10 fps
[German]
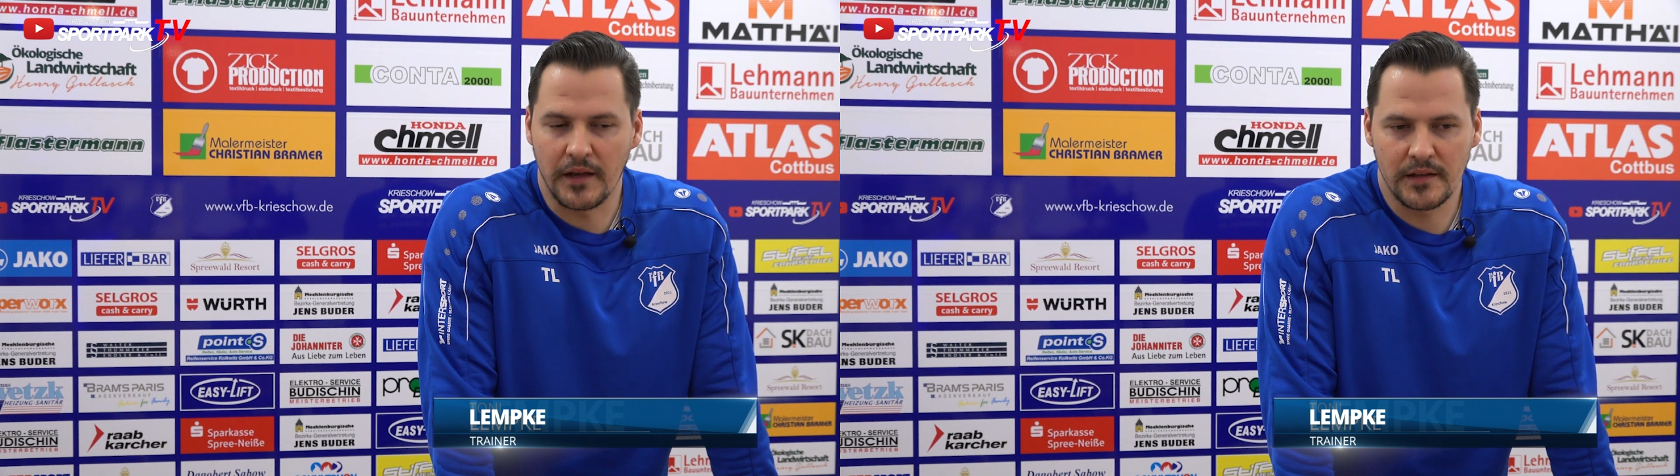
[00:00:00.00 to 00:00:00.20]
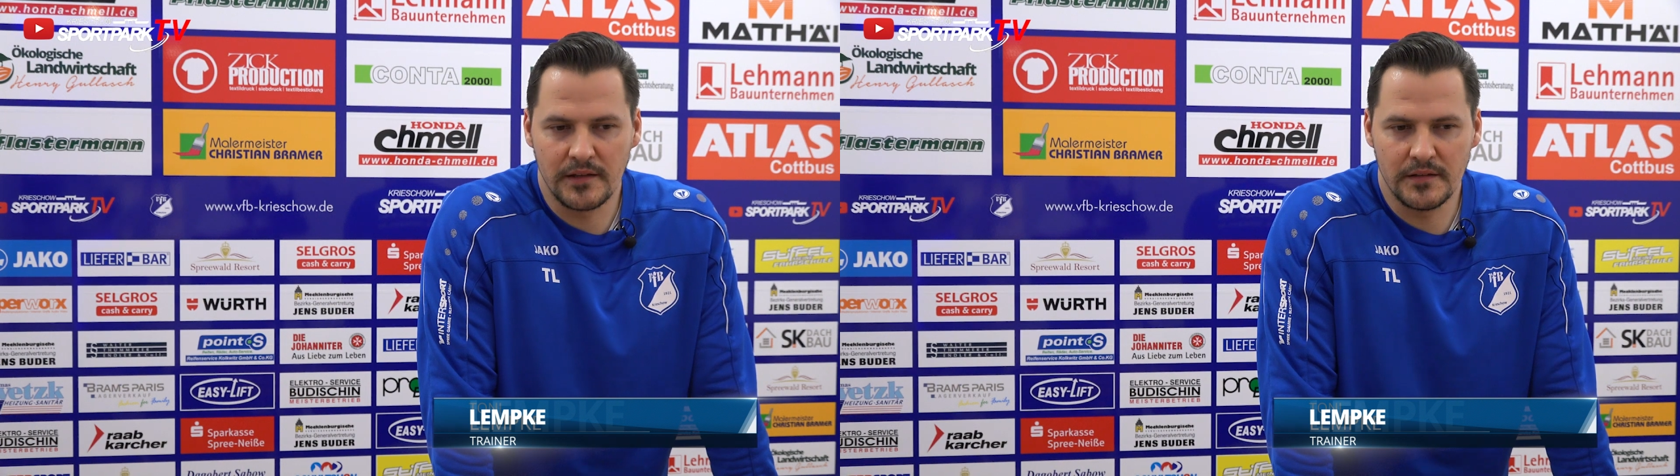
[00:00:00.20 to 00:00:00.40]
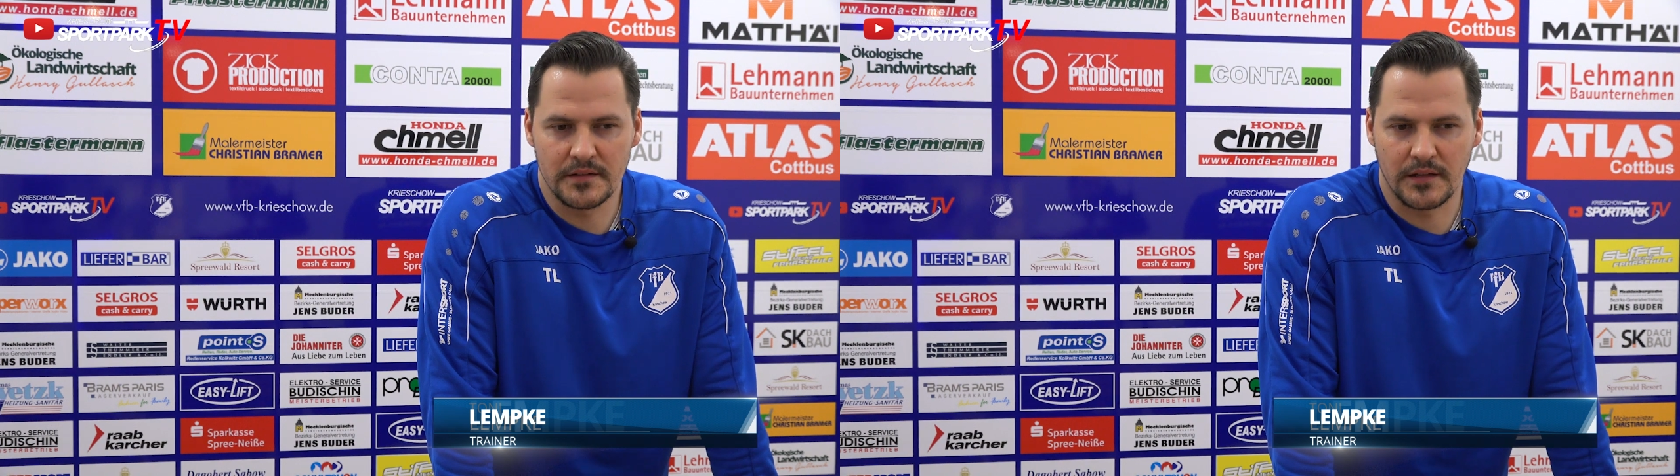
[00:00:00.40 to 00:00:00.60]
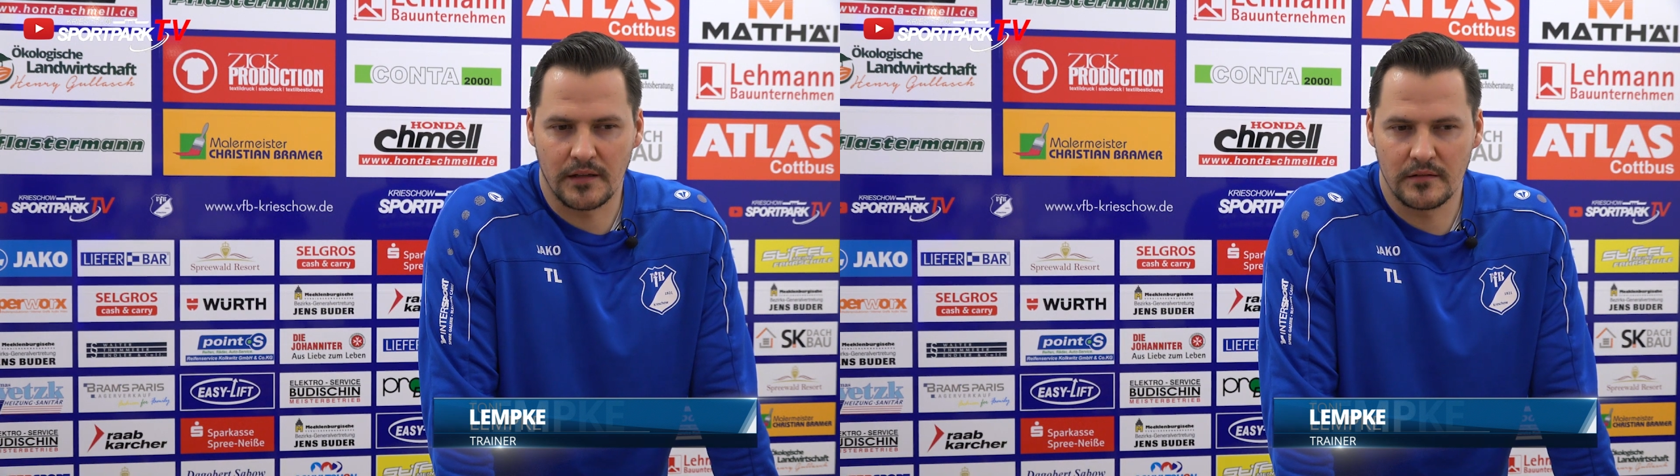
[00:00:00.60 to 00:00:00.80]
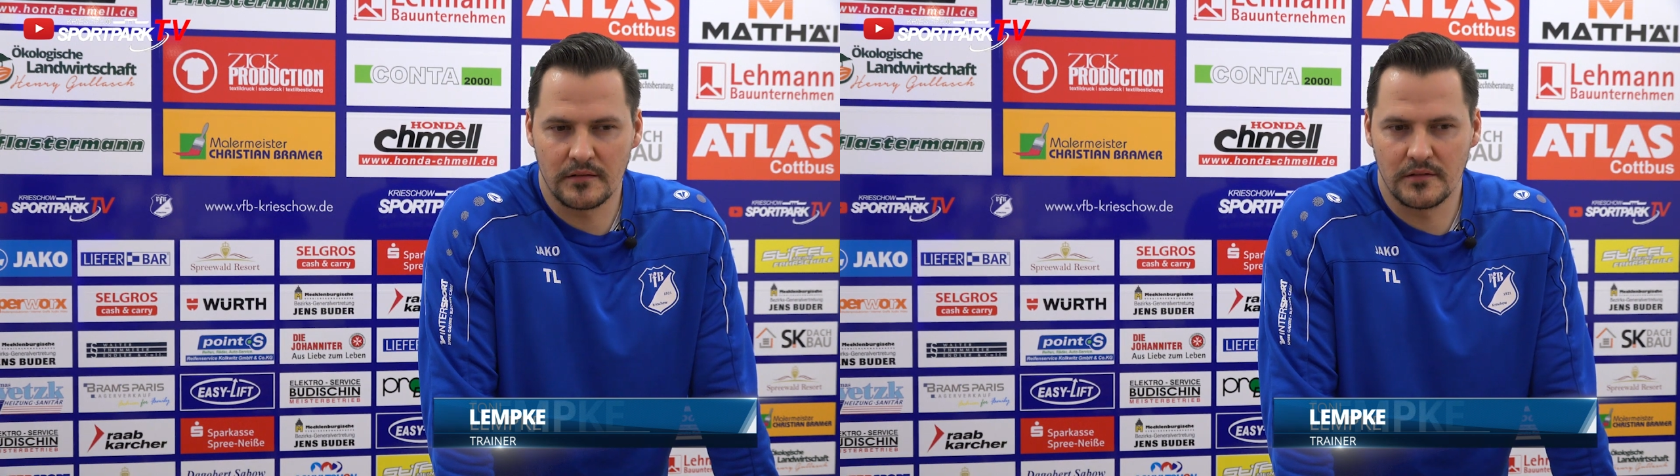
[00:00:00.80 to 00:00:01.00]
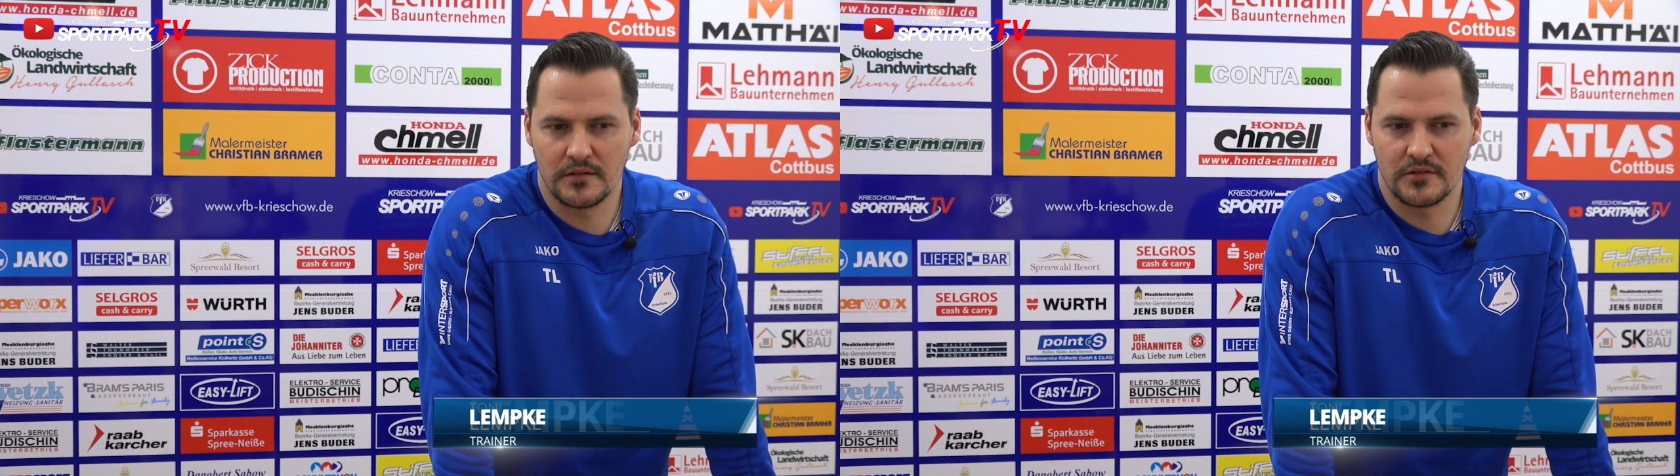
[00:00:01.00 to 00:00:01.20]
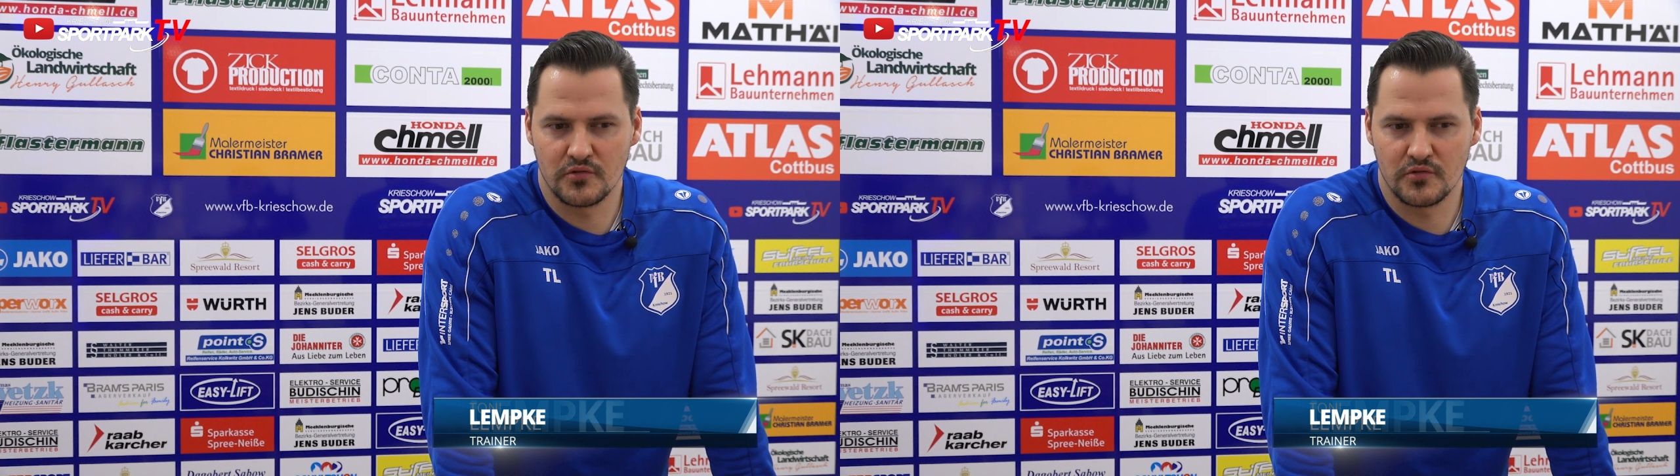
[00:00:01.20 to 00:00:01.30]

Energie, ist dann äh,